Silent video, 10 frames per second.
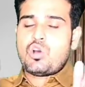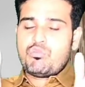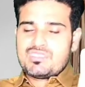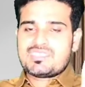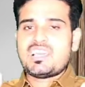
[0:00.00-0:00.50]

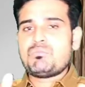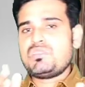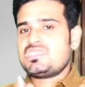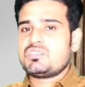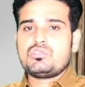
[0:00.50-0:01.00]
অফিসে
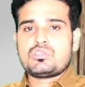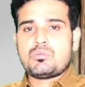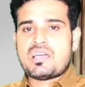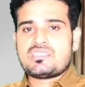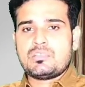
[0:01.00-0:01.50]
আপনি যে কোনো
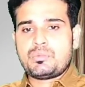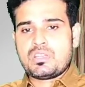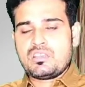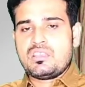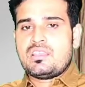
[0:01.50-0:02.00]
সময় আসতে
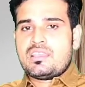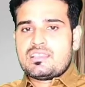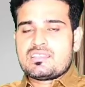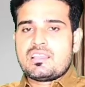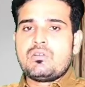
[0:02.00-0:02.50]
পারেন
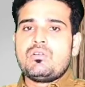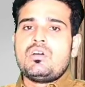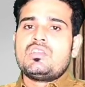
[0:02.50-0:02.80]
এছাড়াও